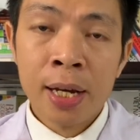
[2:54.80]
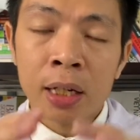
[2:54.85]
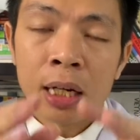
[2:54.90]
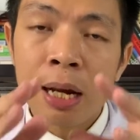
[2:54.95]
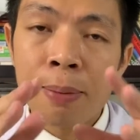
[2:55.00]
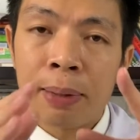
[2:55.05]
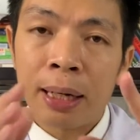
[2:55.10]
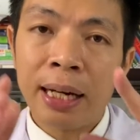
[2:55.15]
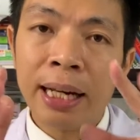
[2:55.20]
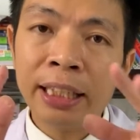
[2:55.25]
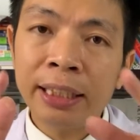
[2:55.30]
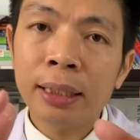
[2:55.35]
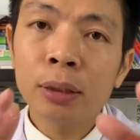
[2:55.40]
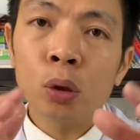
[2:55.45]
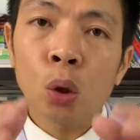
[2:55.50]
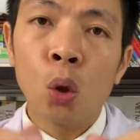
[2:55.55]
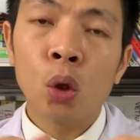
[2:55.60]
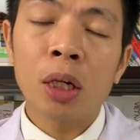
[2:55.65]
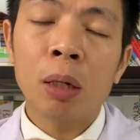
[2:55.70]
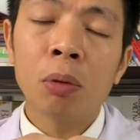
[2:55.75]
Để mà lấy sắc
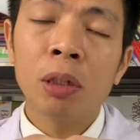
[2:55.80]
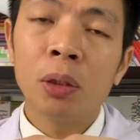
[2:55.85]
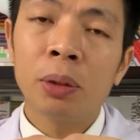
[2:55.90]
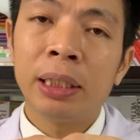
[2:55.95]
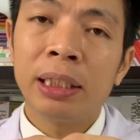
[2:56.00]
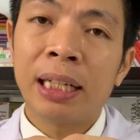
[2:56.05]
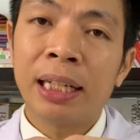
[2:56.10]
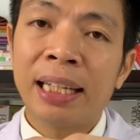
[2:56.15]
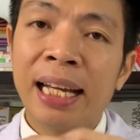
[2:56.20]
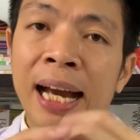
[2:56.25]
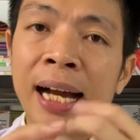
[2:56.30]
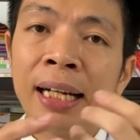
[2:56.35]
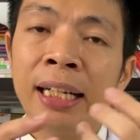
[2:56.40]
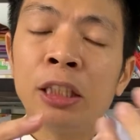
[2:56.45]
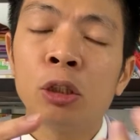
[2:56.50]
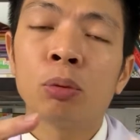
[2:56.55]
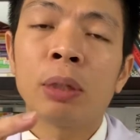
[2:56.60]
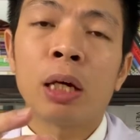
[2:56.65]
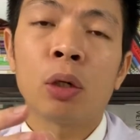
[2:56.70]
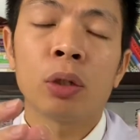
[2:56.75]
tố trong điều trị tàn nhang ấy,
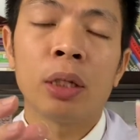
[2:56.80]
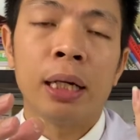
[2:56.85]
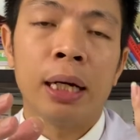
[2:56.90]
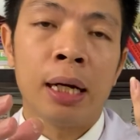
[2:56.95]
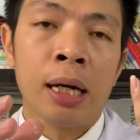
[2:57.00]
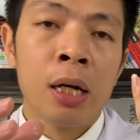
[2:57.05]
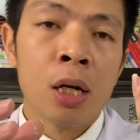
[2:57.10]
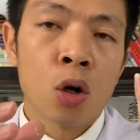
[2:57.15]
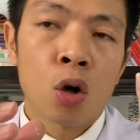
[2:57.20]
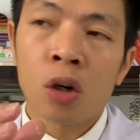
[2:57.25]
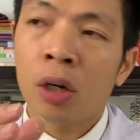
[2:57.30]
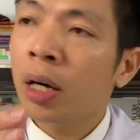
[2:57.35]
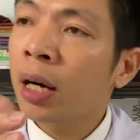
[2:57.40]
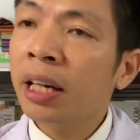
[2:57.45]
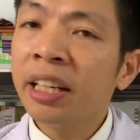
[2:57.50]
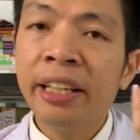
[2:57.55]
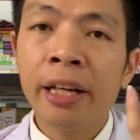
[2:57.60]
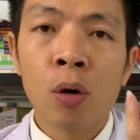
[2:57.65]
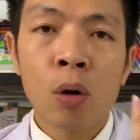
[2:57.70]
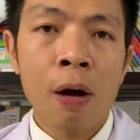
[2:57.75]
chúng ta có thể là có rất là
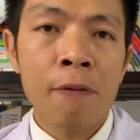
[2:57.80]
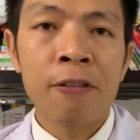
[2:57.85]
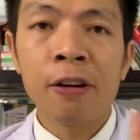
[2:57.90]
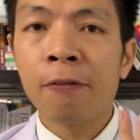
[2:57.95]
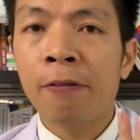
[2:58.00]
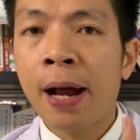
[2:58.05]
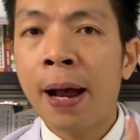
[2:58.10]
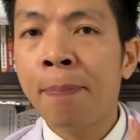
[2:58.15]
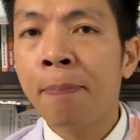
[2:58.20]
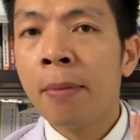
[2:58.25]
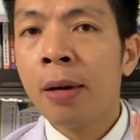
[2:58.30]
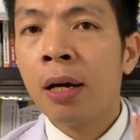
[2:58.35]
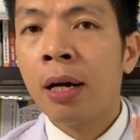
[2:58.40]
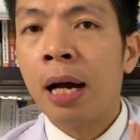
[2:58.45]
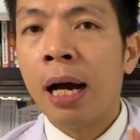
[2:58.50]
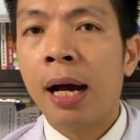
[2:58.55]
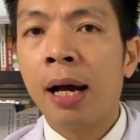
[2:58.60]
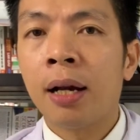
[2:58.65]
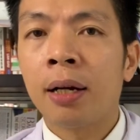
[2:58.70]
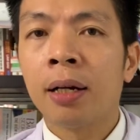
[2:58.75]
nhiều các phương pháp
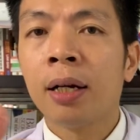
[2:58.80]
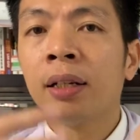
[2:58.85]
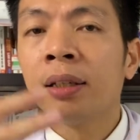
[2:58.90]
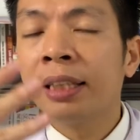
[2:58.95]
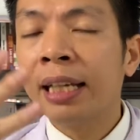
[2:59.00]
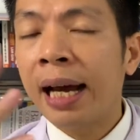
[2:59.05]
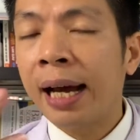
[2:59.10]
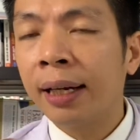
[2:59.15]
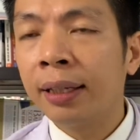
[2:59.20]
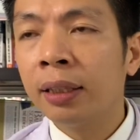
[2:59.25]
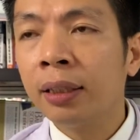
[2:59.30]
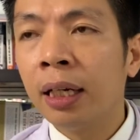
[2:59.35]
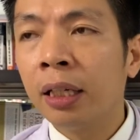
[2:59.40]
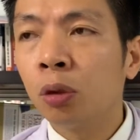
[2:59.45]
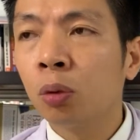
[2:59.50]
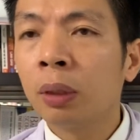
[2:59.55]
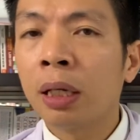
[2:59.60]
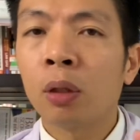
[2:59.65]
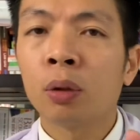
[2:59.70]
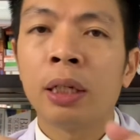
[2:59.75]
à, đơn giản như là
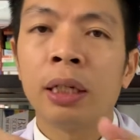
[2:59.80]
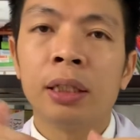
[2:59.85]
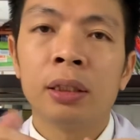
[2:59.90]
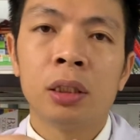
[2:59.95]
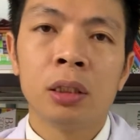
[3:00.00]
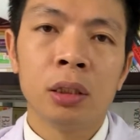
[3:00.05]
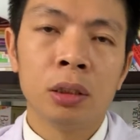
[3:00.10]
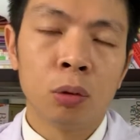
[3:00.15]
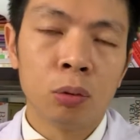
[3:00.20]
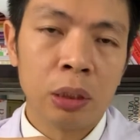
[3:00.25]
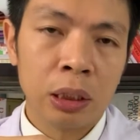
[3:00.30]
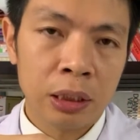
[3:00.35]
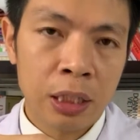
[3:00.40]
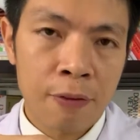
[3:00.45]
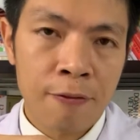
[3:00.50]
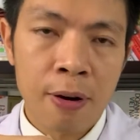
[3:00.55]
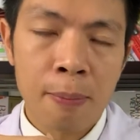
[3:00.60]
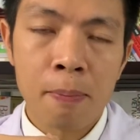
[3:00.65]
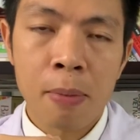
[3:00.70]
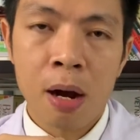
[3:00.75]
chúng ta có thể sử dụng những
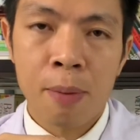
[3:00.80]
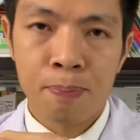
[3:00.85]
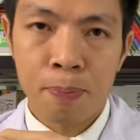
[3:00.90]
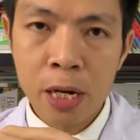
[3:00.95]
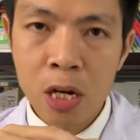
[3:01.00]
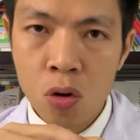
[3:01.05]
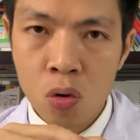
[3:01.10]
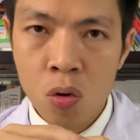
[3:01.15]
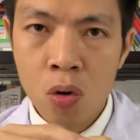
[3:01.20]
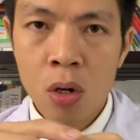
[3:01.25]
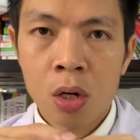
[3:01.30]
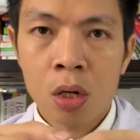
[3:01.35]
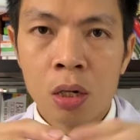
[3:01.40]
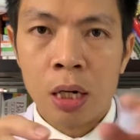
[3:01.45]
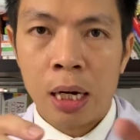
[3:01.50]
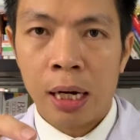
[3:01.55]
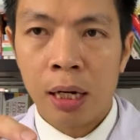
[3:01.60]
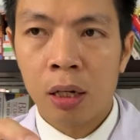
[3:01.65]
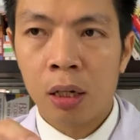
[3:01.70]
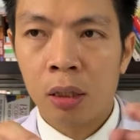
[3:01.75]
sản phẩm mà peel,
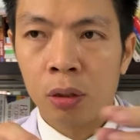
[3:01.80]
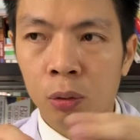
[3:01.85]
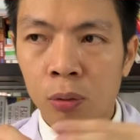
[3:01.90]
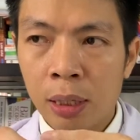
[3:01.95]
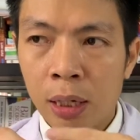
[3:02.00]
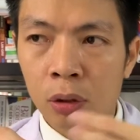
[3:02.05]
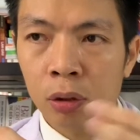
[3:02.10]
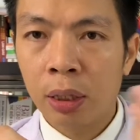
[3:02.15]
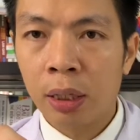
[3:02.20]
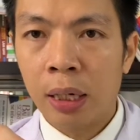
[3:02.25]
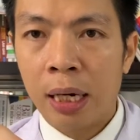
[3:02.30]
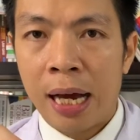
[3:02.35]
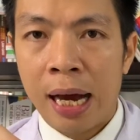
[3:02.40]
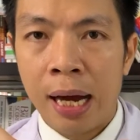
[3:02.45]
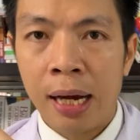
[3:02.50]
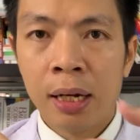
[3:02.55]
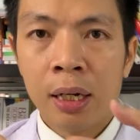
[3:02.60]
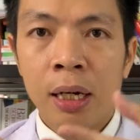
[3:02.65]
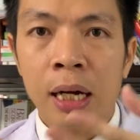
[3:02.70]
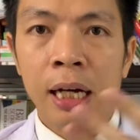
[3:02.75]
à, chúng ta có thể
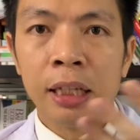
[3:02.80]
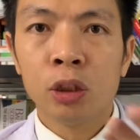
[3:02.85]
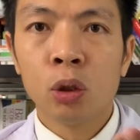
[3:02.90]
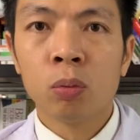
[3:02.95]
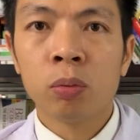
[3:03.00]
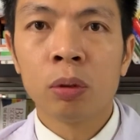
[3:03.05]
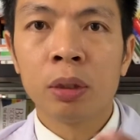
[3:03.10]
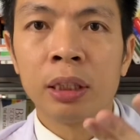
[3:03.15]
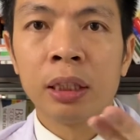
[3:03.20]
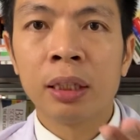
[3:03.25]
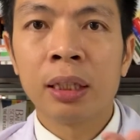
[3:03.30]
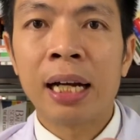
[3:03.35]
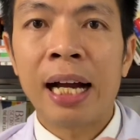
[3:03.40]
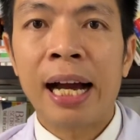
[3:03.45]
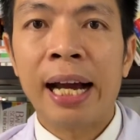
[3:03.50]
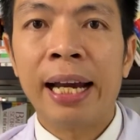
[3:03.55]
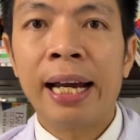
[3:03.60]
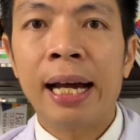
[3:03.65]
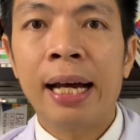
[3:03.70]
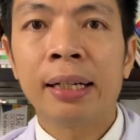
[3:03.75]
là à, dùng những
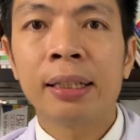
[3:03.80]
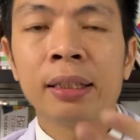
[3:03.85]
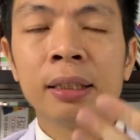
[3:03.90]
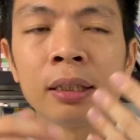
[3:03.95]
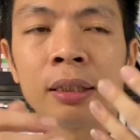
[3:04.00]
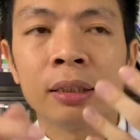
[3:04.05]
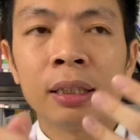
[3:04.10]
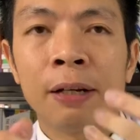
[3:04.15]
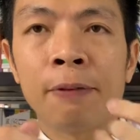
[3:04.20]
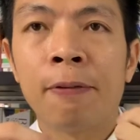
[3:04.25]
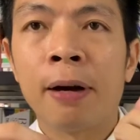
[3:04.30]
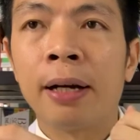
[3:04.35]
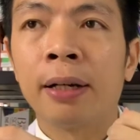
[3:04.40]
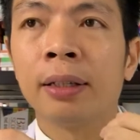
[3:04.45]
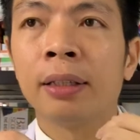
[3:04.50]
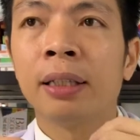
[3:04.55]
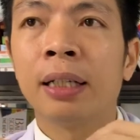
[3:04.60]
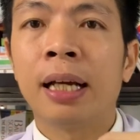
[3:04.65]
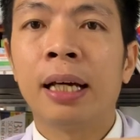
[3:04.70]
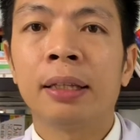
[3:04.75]
cái à, thành
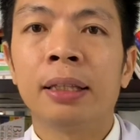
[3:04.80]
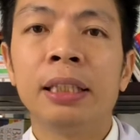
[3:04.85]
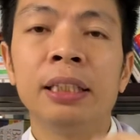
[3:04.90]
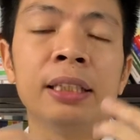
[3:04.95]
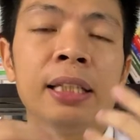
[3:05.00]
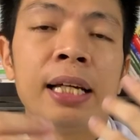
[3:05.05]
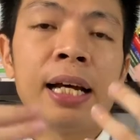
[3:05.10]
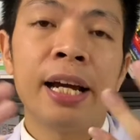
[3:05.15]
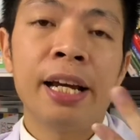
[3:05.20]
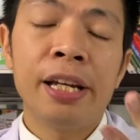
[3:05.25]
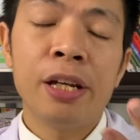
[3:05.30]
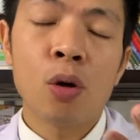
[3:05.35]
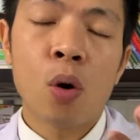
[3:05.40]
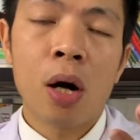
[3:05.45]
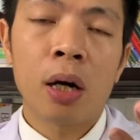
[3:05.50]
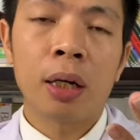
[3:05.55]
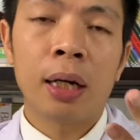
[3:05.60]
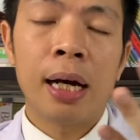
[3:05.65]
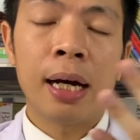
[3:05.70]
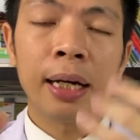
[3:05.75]
phần như là tê xê a
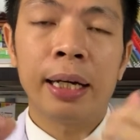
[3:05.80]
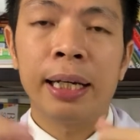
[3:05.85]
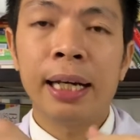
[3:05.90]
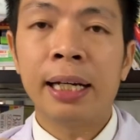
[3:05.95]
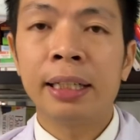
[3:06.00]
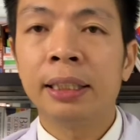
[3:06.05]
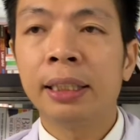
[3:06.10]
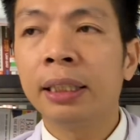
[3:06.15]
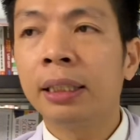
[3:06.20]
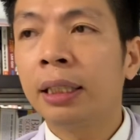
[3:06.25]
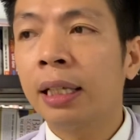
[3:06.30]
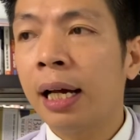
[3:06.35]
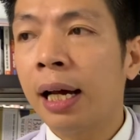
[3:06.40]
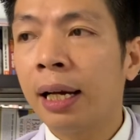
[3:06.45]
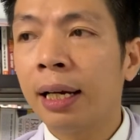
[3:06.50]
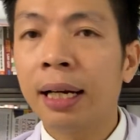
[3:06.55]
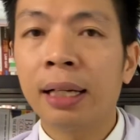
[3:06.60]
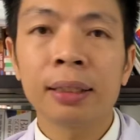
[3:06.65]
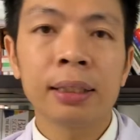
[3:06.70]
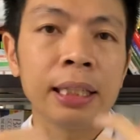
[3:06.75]
hoặc là cái acid à,
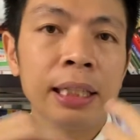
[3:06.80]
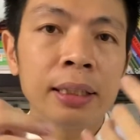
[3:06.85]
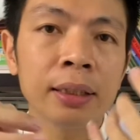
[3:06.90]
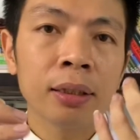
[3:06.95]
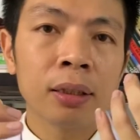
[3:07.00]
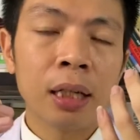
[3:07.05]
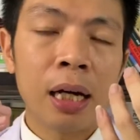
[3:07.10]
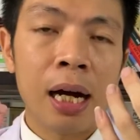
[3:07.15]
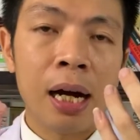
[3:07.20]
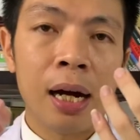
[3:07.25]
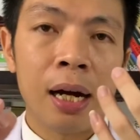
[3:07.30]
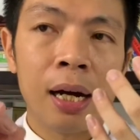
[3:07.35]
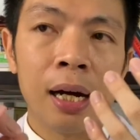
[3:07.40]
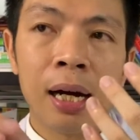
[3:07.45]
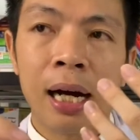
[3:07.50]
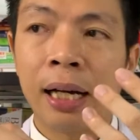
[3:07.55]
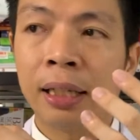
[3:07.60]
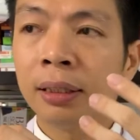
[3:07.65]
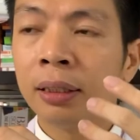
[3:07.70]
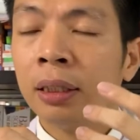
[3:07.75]
lactic à,
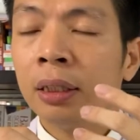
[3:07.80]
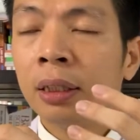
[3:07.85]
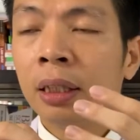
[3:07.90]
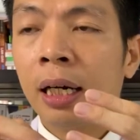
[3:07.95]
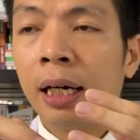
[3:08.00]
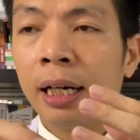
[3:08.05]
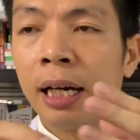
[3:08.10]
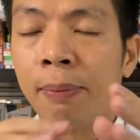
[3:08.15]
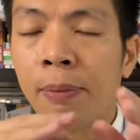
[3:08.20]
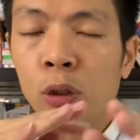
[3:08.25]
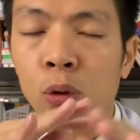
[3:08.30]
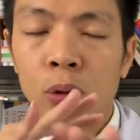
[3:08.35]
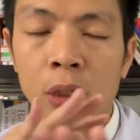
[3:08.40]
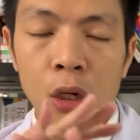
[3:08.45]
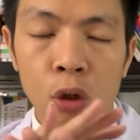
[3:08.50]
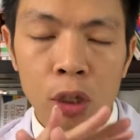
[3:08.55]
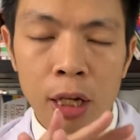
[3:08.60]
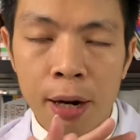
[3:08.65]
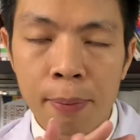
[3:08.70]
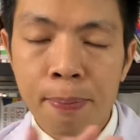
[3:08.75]
à, để mà chúng ta
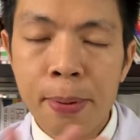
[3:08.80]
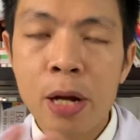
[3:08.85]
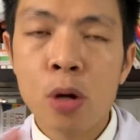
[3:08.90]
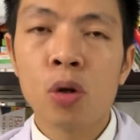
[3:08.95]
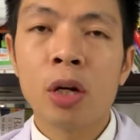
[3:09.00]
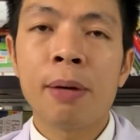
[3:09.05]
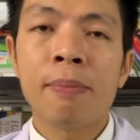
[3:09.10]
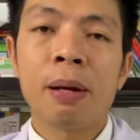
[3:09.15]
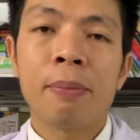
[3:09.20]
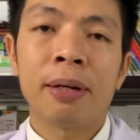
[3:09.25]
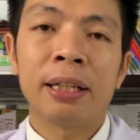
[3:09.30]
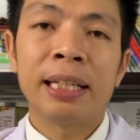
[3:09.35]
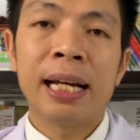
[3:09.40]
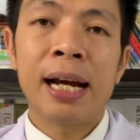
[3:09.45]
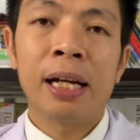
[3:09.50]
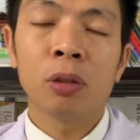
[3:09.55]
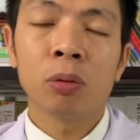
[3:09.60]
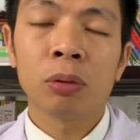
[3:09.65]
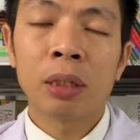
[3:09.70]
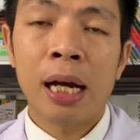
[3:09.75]
có thể peel trên bề mặt
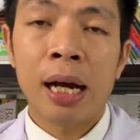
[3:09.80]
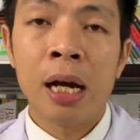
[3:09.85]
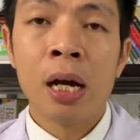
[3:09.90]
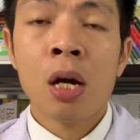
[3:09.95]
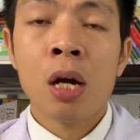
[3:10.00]
da chúng ta.